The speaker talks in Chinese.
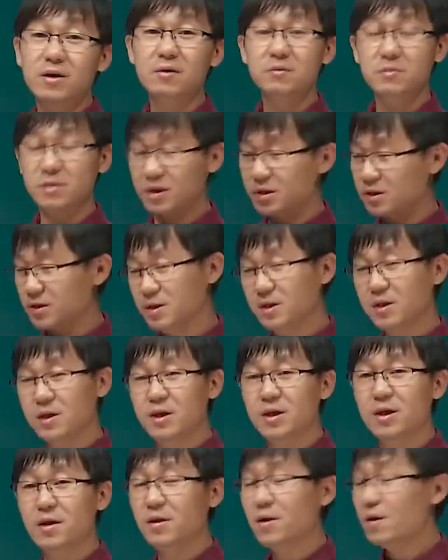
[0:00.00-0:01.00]
一六年的今
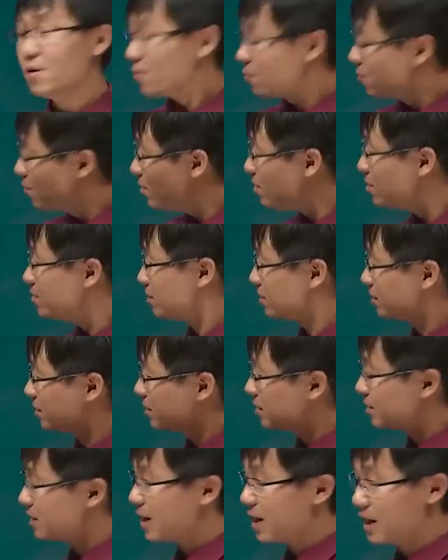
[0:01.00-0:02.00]
天，国有
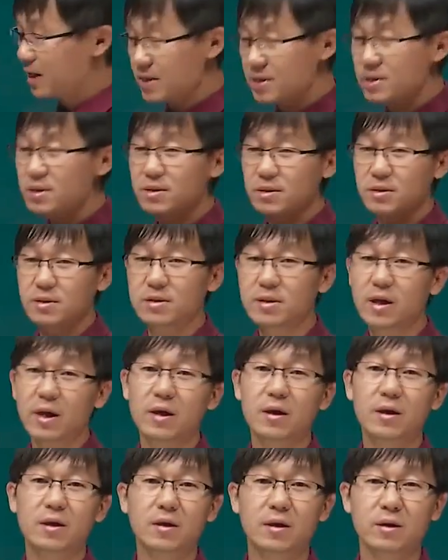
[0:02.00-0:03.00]
资产一直
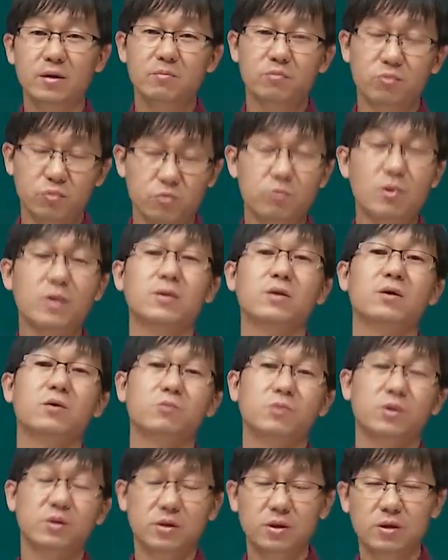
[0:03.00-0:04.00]
在不断的
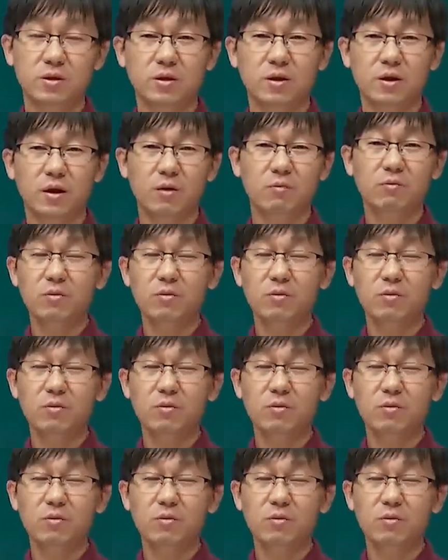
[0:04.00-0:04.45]
流失啊。